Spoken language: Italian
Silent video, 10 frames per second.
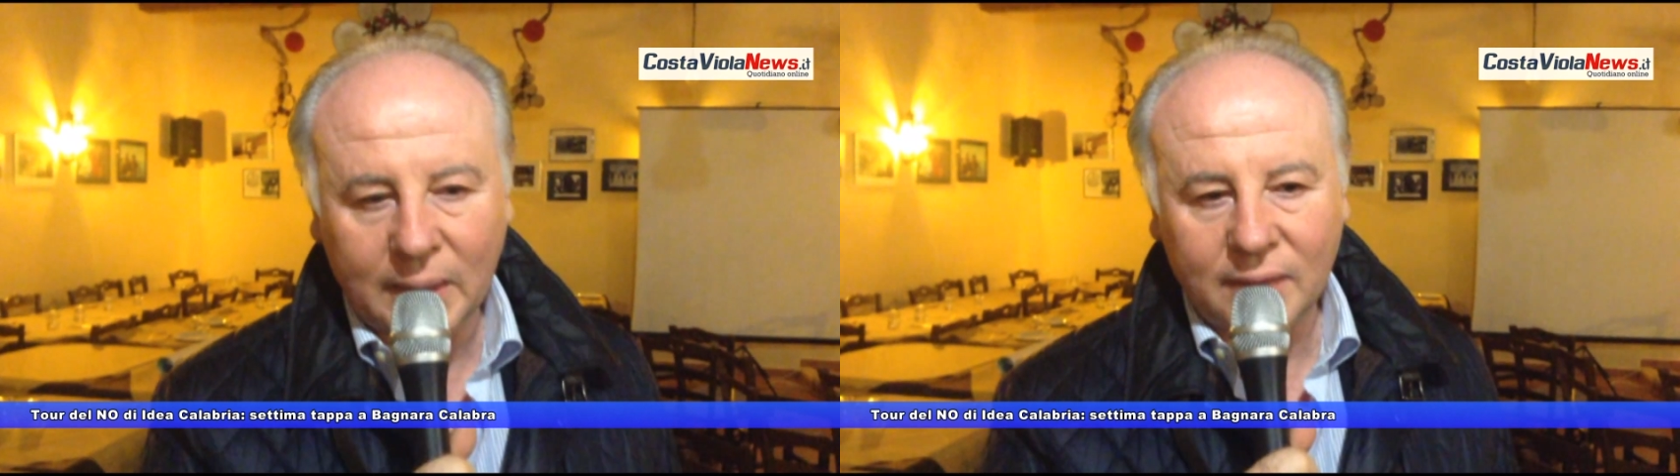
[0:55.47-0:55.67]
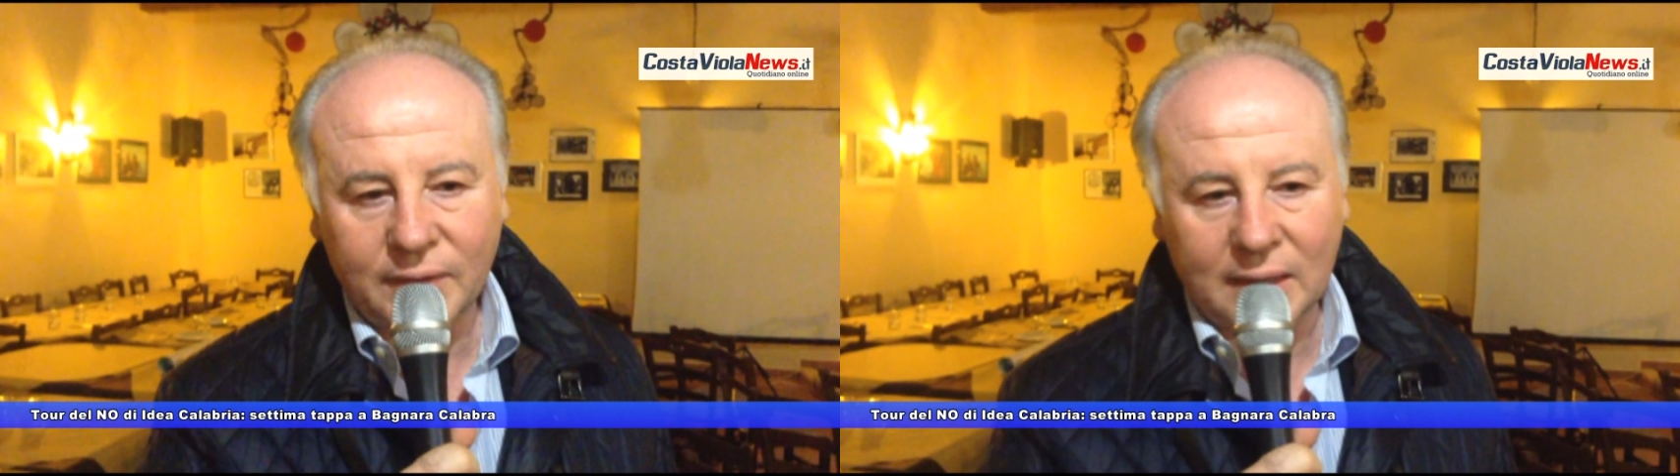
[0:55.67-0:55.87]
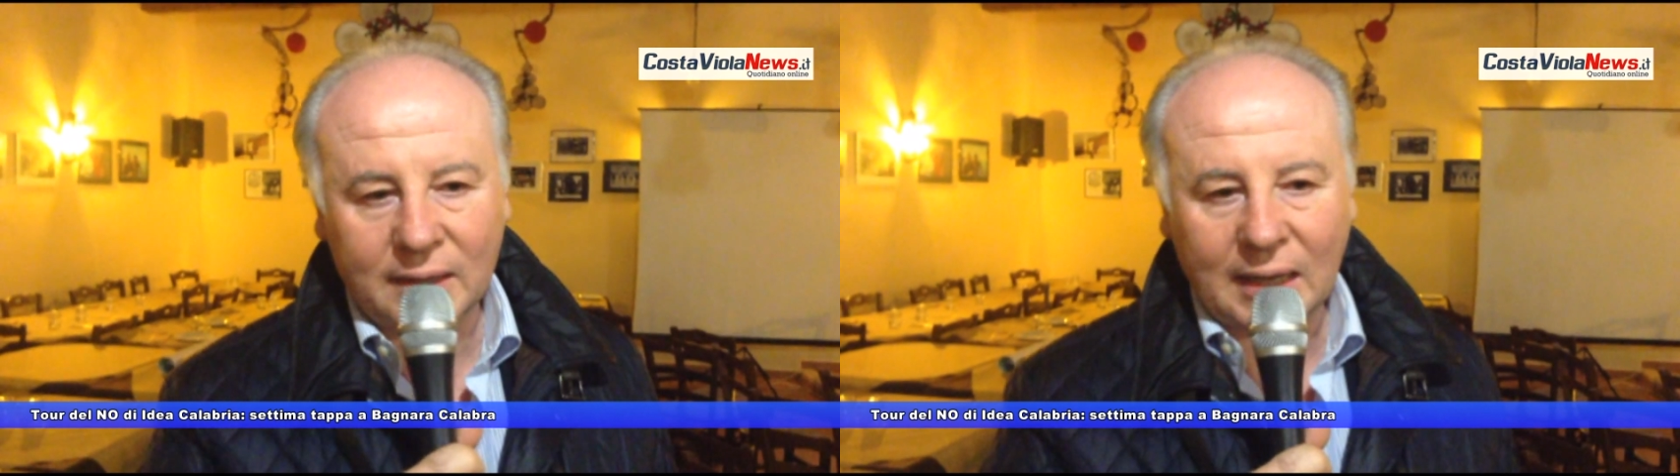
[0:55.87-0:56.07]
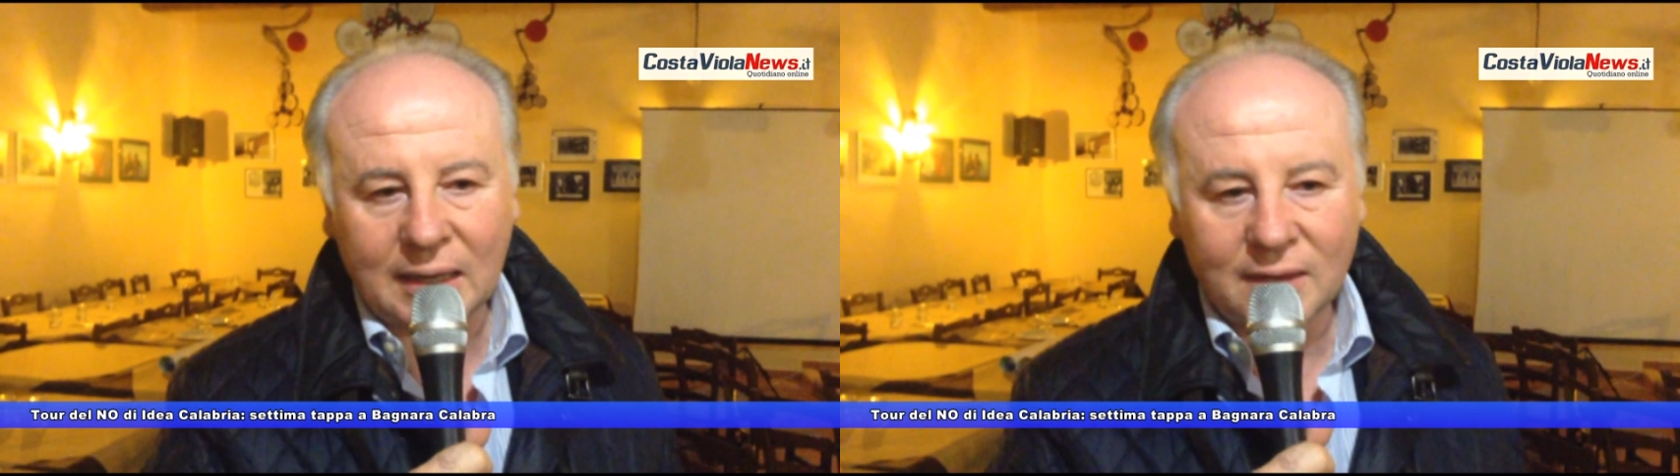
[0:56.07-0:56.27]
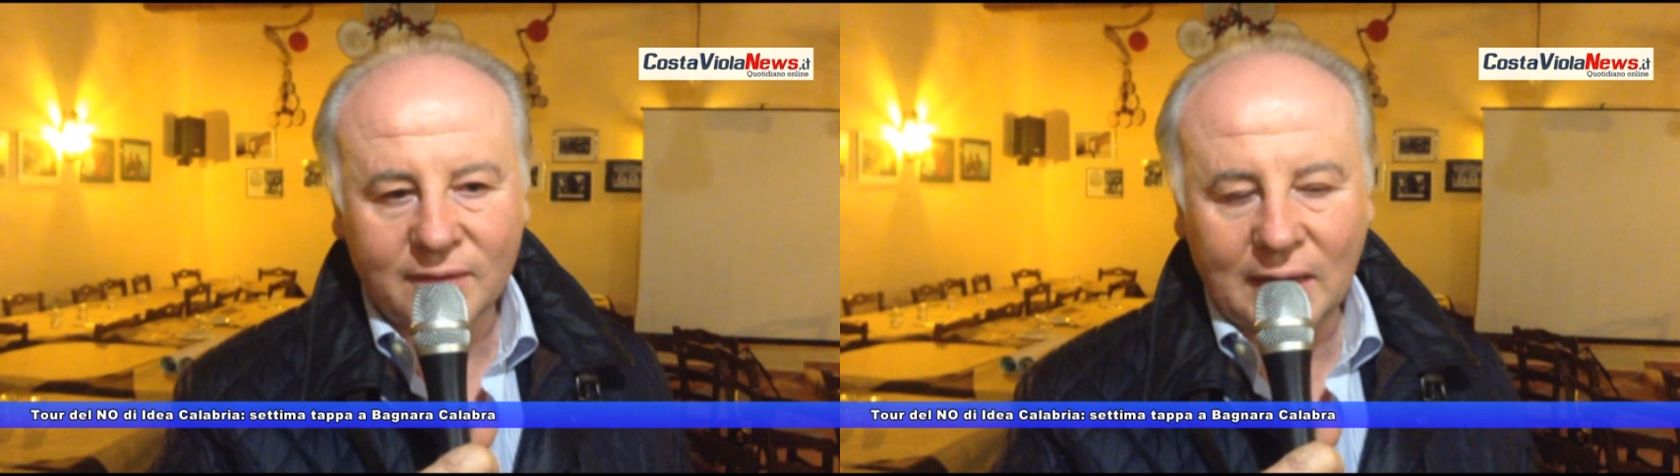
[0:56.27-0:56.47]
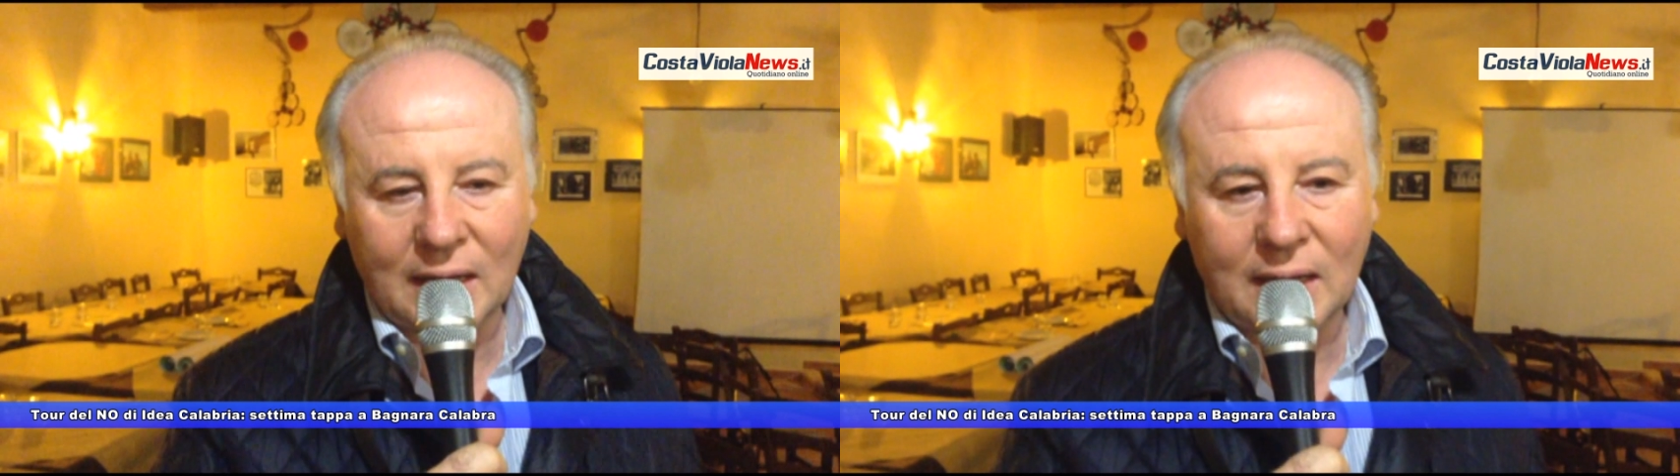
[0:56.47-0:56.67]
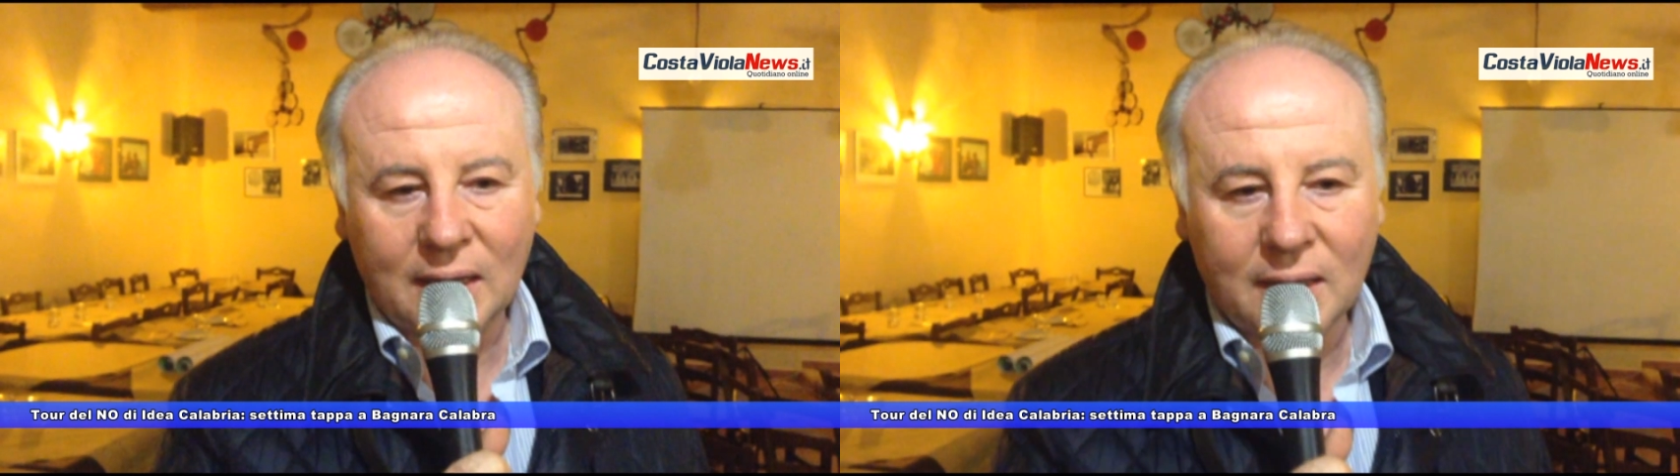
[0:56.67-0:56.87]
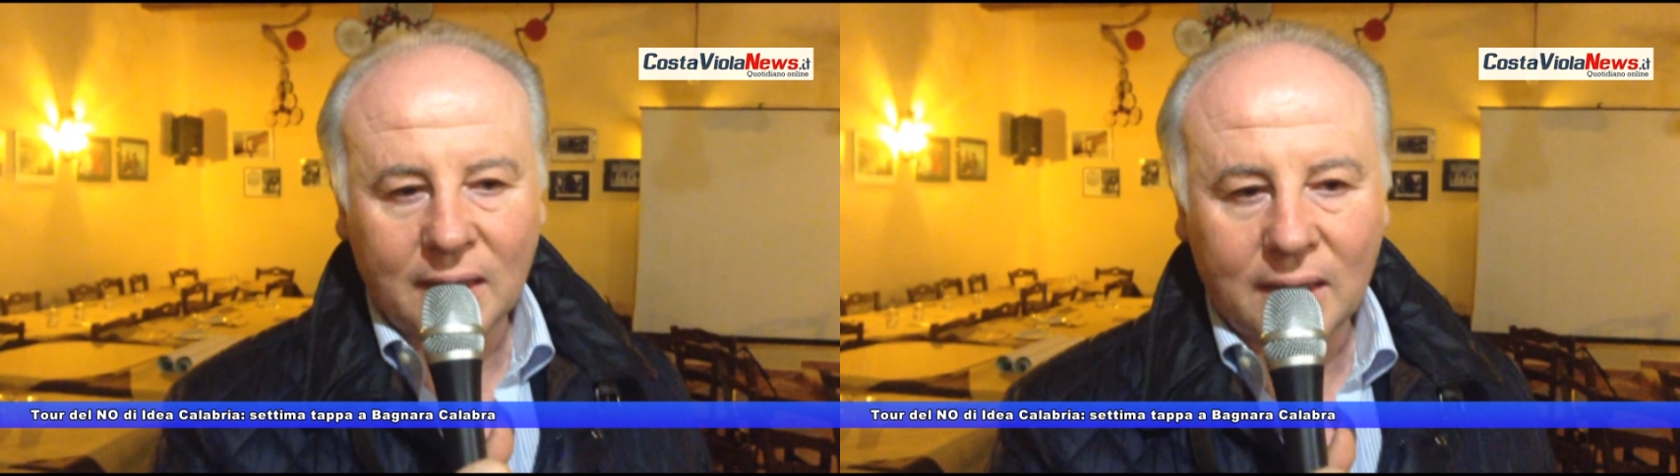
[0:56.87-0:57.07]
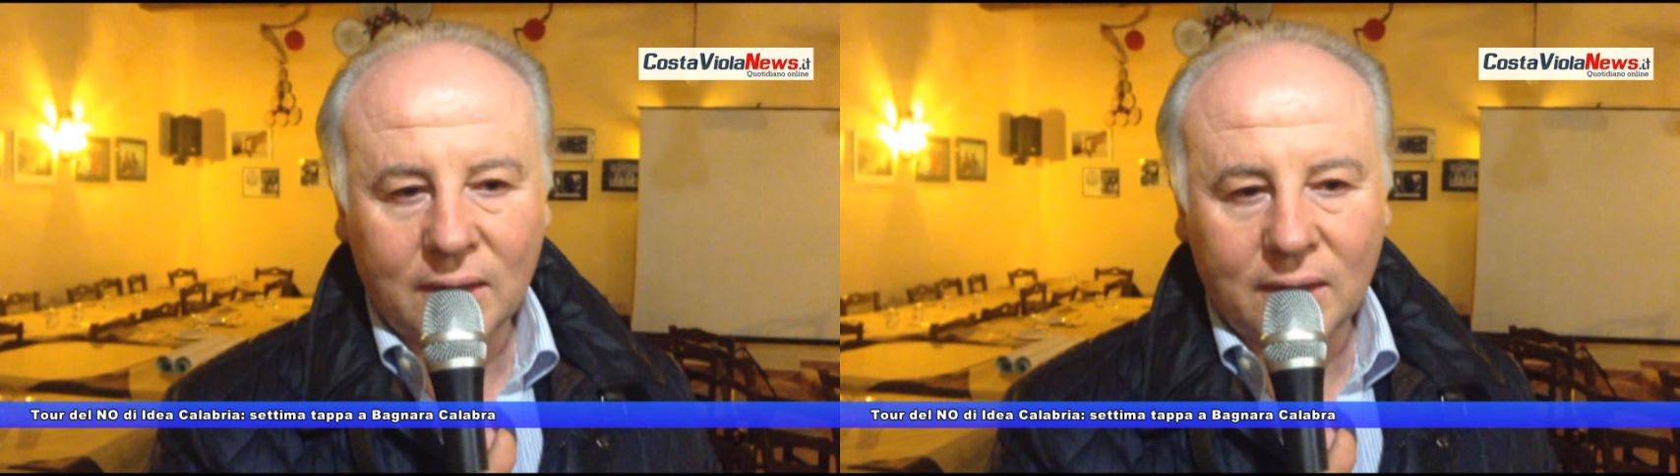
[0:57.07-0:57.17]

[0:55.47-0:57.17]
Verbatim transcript: referendaria sia eh,